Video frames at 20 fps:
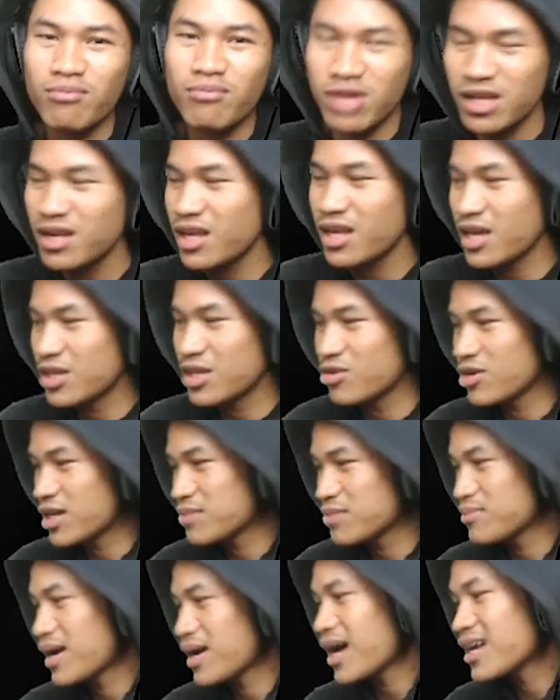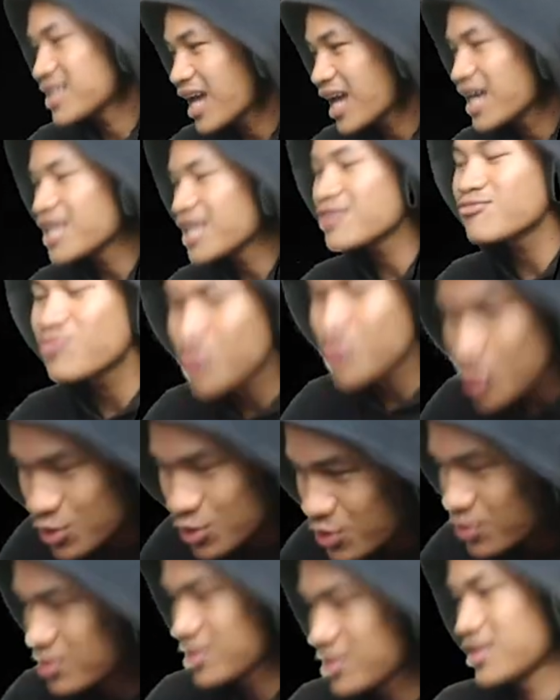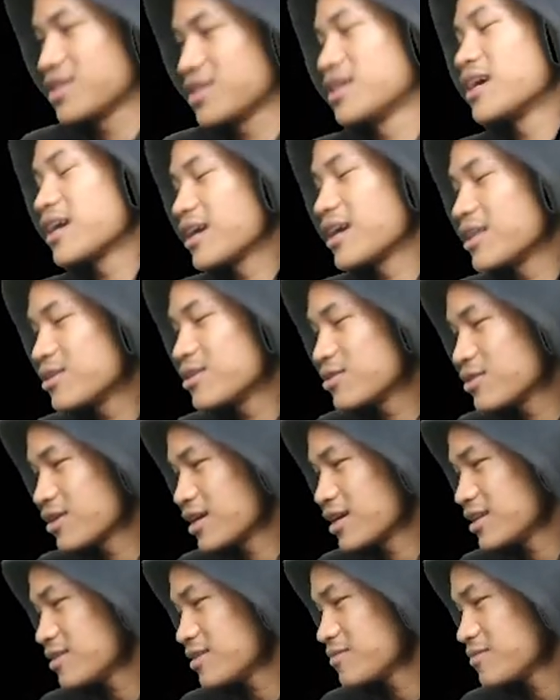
ini gitu kan makanya itu gitu kan